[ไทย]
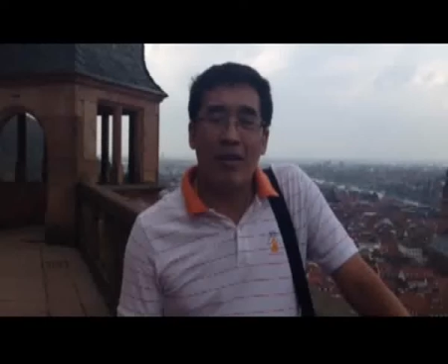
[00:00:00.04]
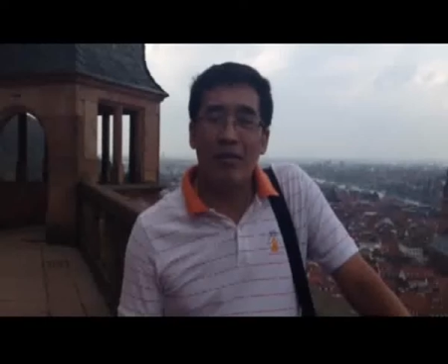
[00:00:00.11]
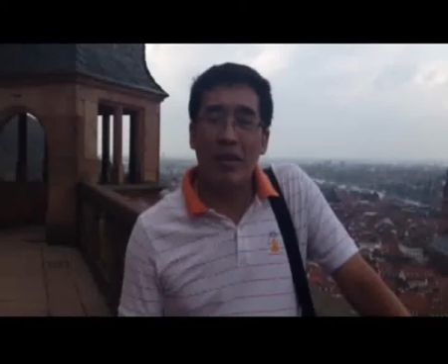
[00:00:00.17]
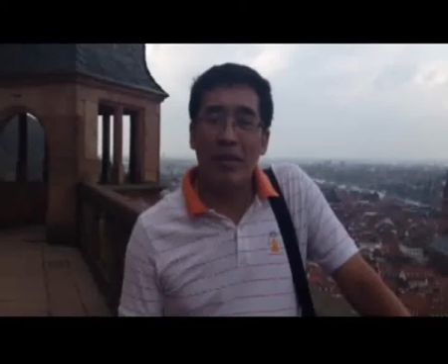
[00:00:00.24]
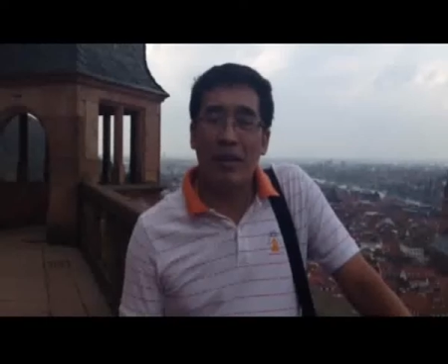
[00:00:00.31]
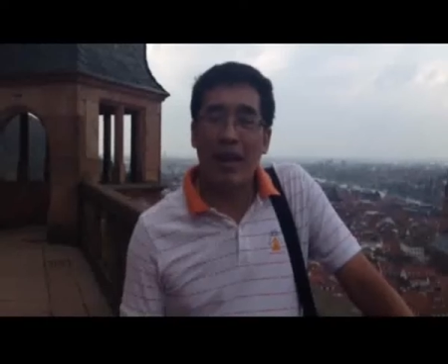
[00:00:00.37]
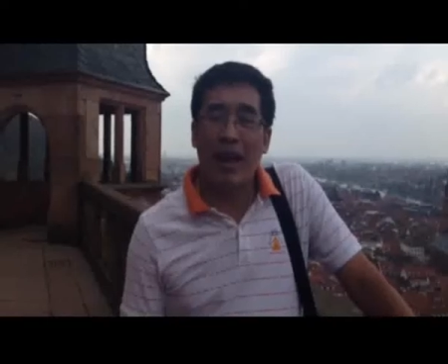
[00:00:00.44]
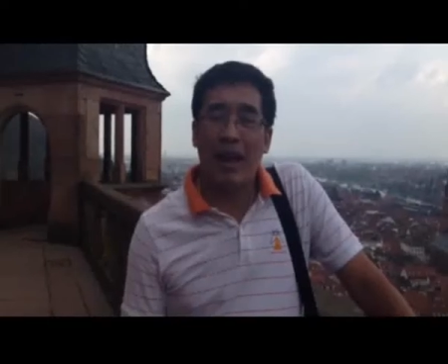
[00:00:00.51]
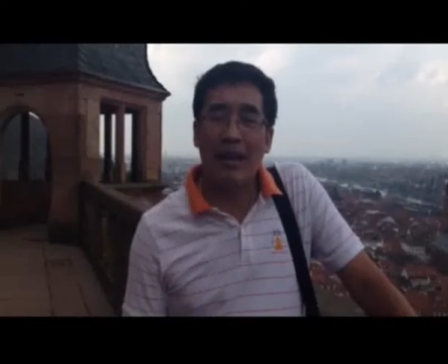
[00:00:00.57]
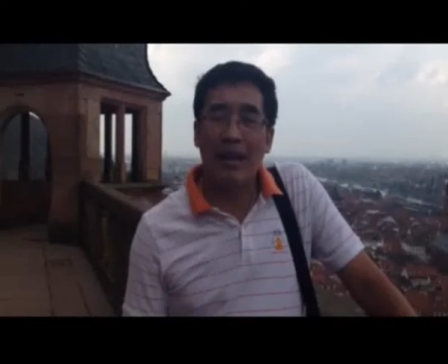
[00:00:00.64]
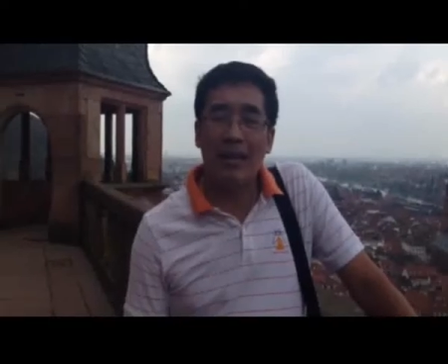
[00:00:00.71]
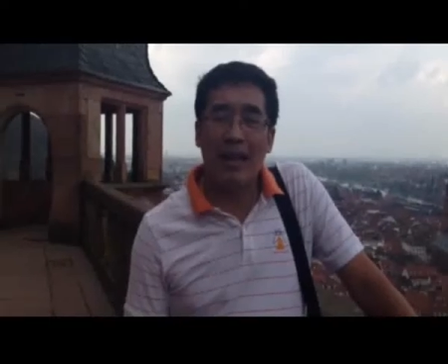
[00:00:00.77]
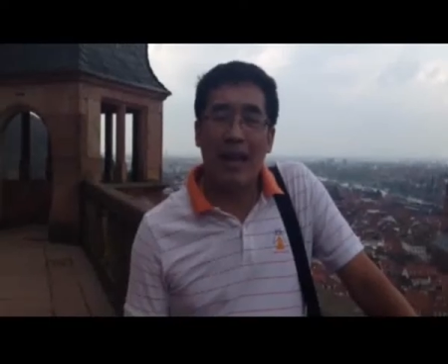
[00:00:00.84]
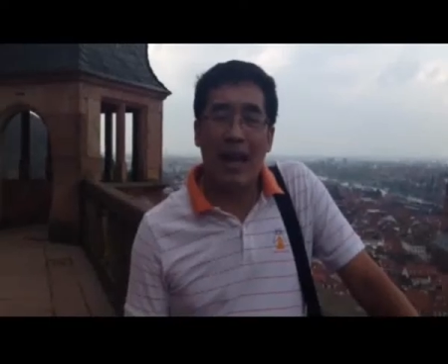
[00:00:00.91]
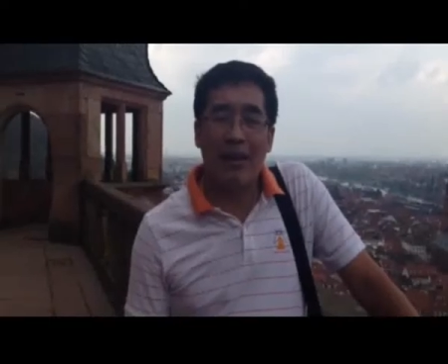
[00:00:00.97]
มีปัญหาเรื่
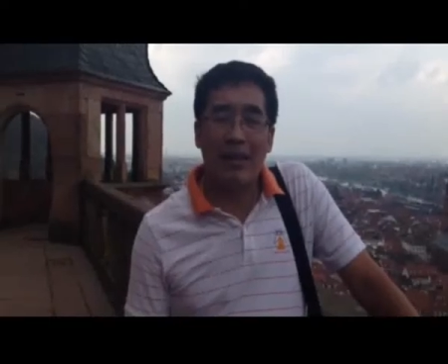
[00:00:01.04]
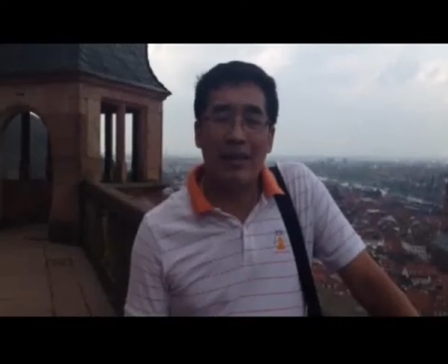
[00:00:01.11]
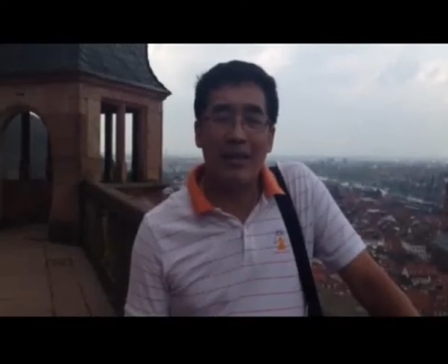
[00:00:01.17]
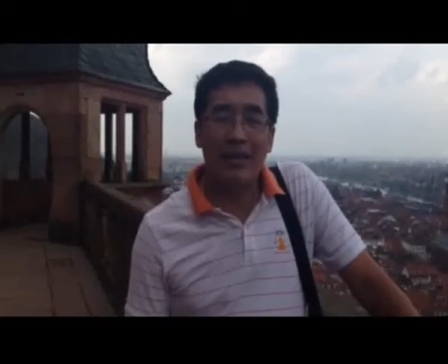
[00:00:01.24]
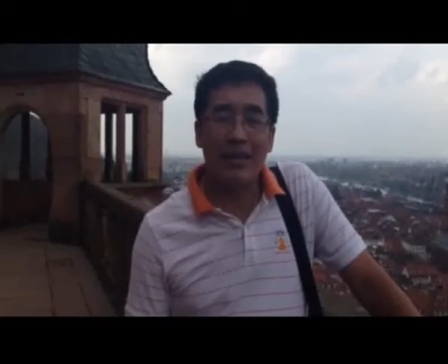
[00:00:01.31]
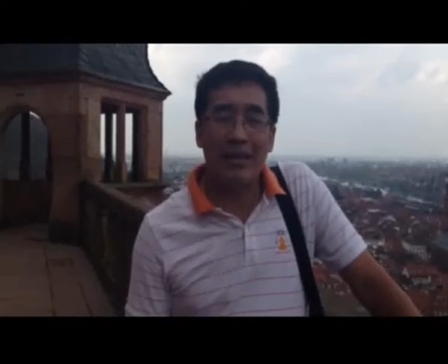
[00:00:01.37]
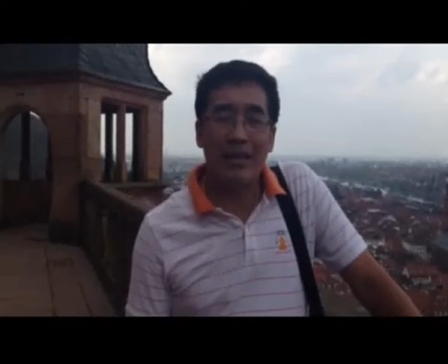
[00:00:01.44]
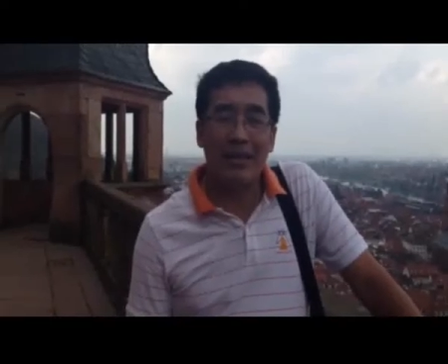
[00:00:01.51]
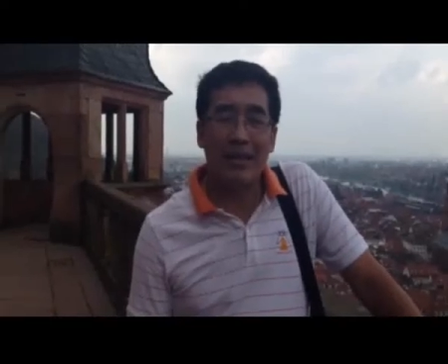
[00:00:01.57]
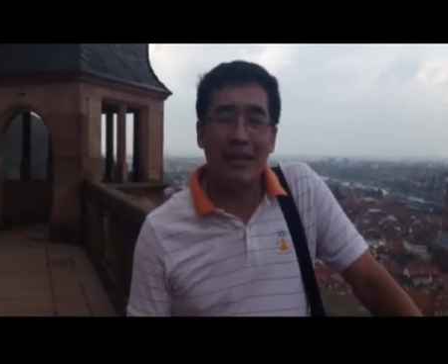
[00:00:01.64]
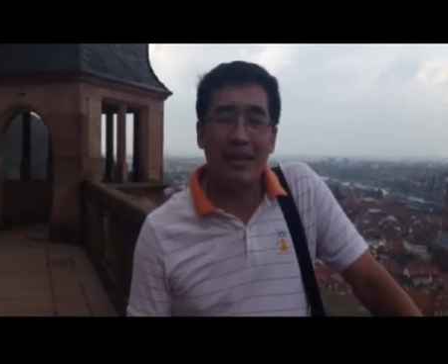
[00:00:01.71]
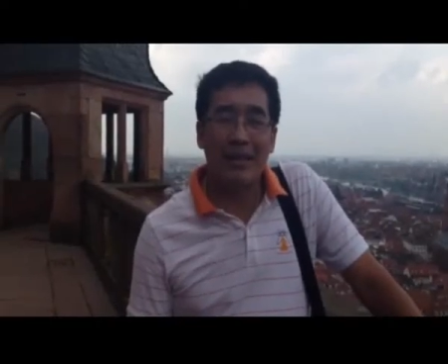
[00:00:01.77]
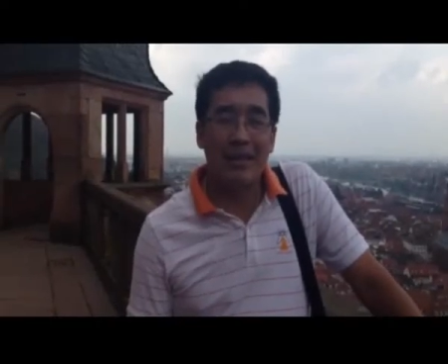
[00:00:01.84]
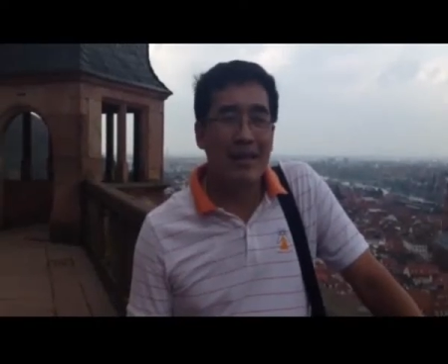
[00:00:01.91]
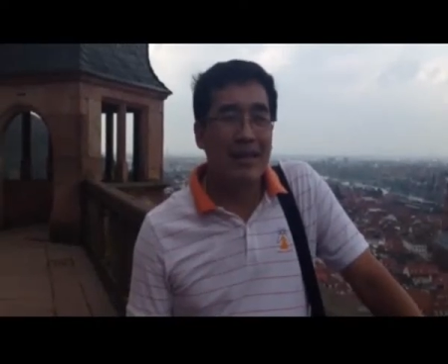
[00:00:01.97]
องเท้าก็คือ
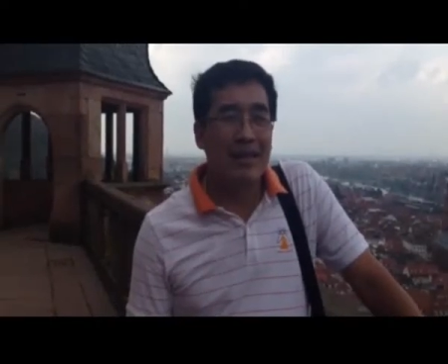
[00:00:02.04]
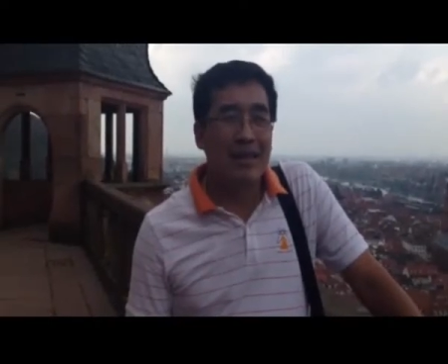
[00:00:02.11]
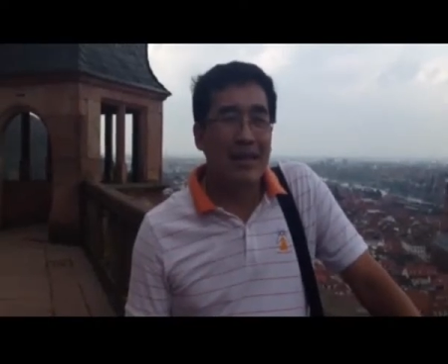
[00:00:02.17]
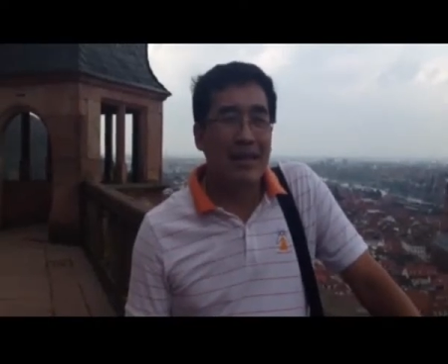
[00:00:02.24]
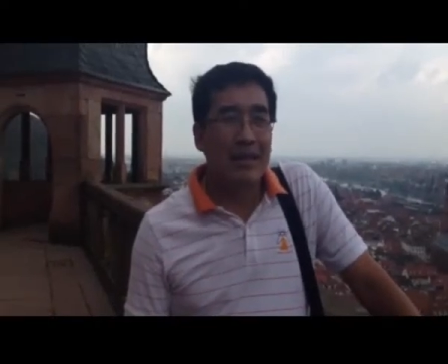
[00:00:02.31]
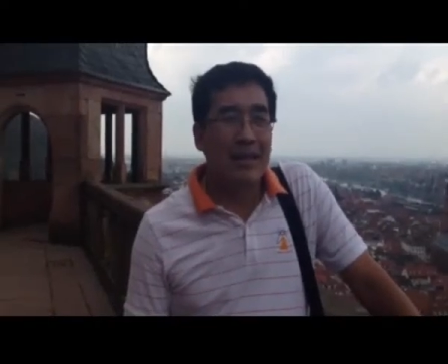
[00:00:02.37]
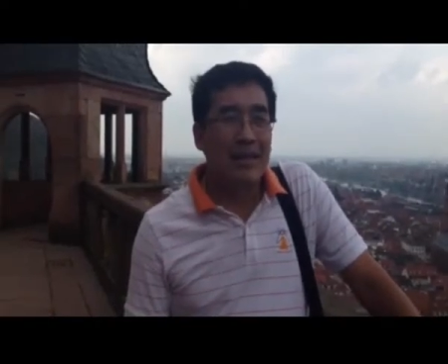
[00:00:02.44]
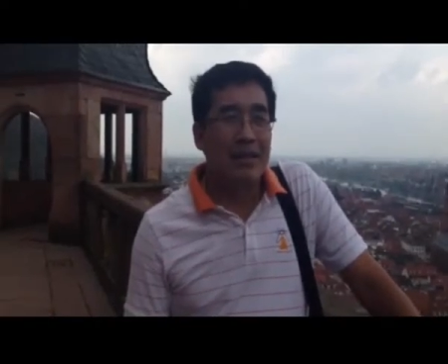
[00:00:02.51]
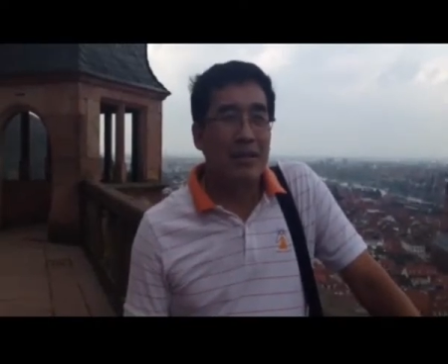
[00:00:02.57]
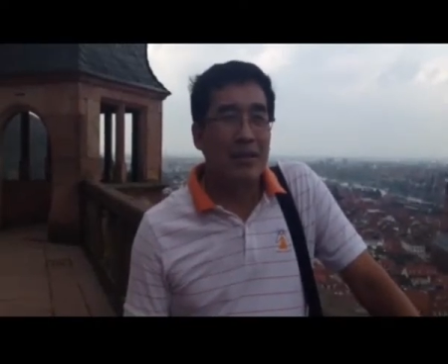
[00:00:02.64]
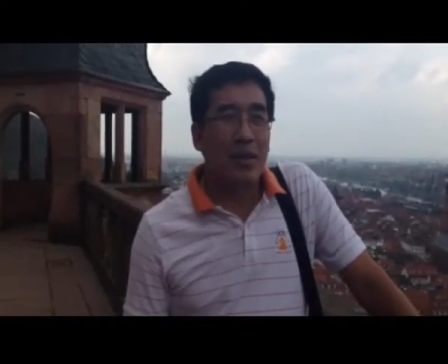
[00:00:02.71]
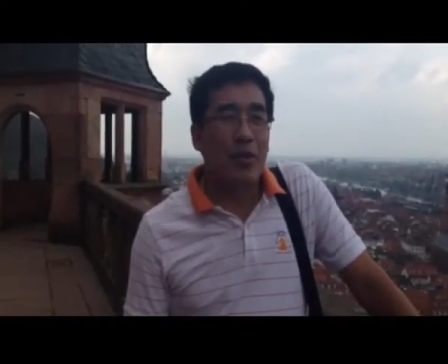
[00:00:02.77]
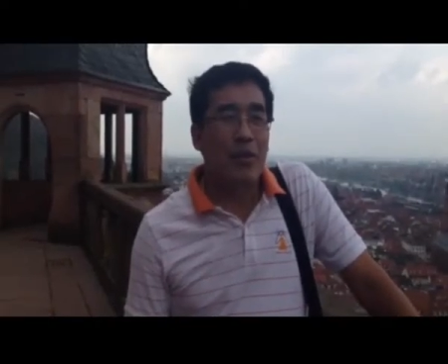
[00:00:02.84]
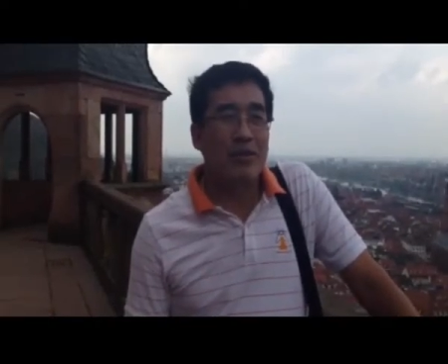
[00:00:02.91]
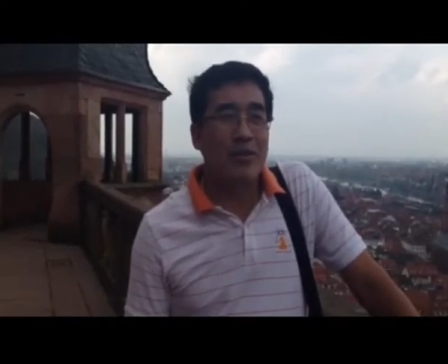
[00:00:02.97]

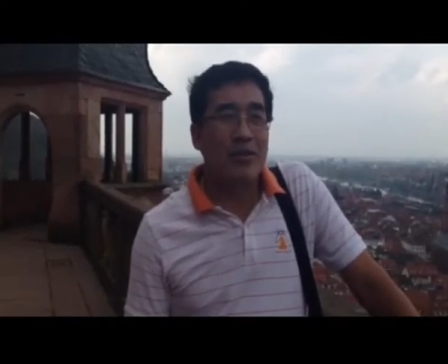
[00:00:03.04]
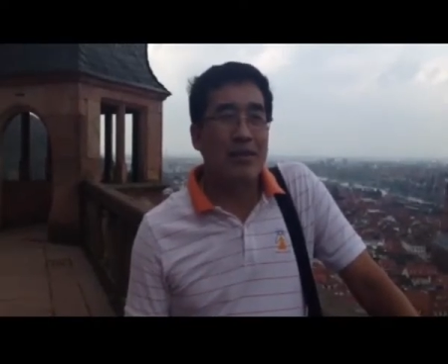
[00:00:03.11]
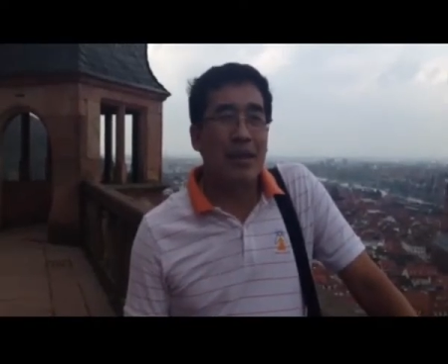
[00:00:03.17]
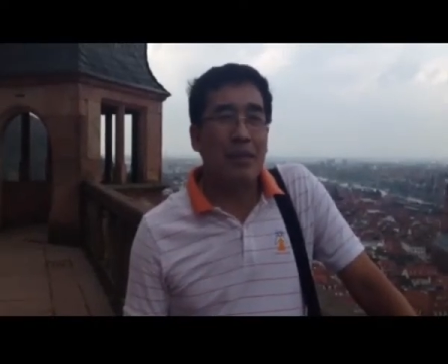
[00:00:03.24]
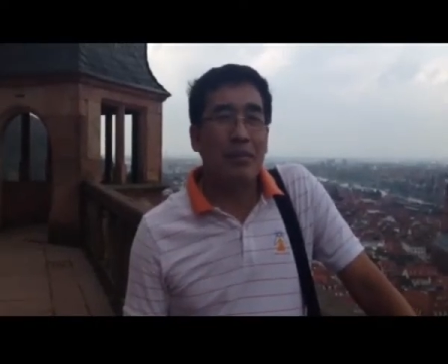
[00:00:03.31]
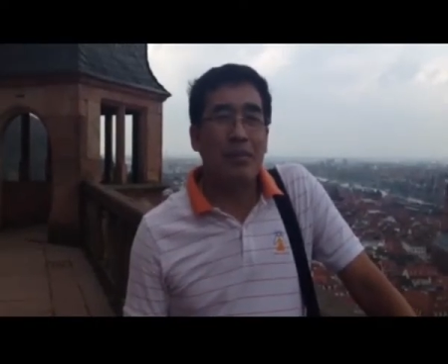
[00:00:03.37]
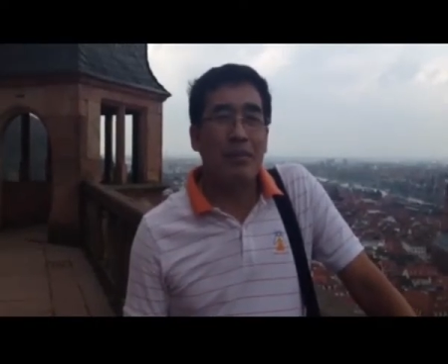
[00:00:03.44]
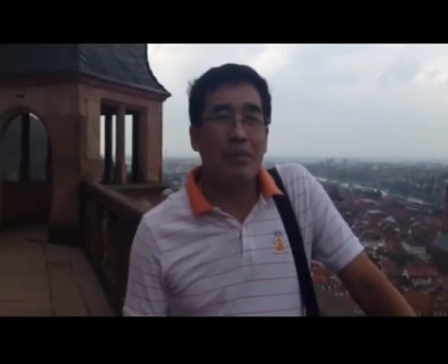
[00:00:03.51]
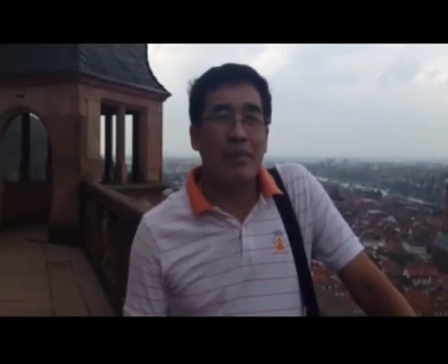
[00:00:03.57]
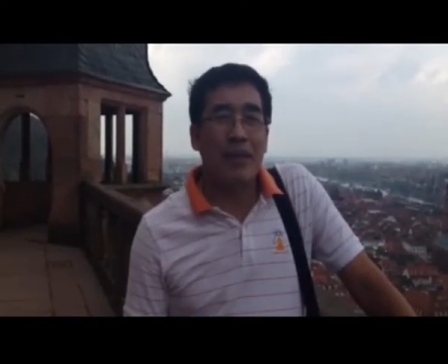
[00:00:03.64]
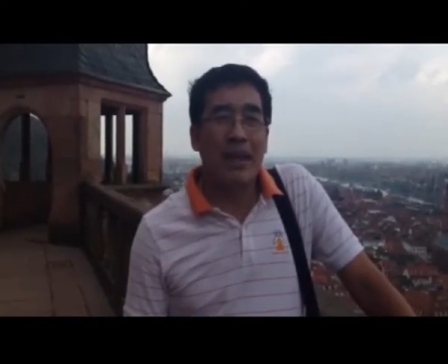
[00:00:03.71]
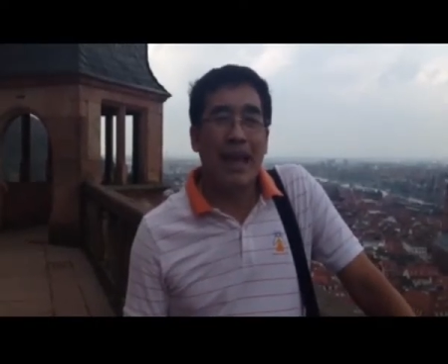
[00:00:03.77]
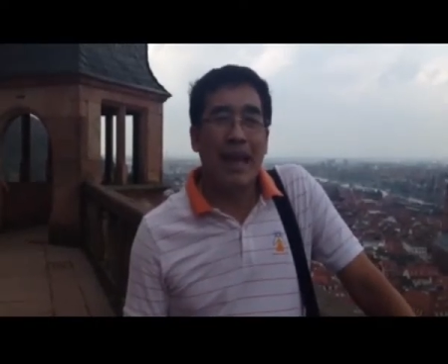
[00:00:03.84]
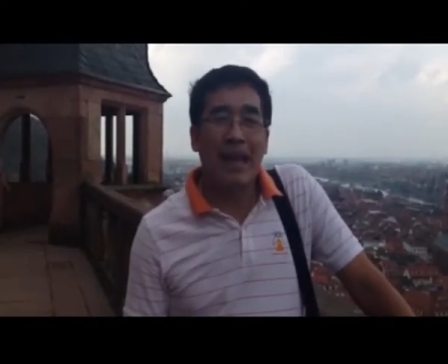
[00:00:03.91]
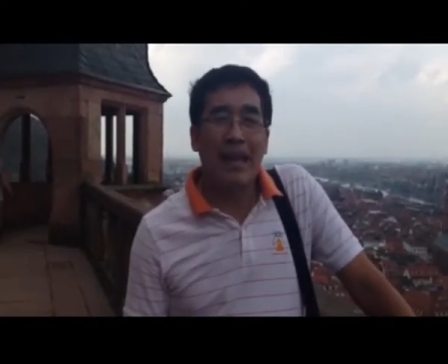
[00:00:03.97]
ตกจากบั
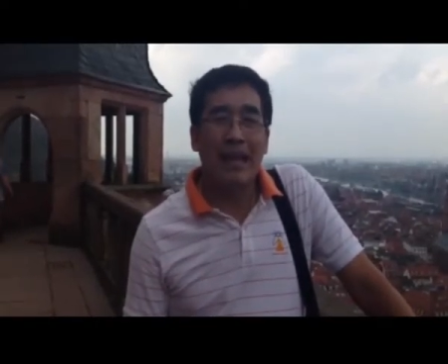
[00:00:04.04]
นได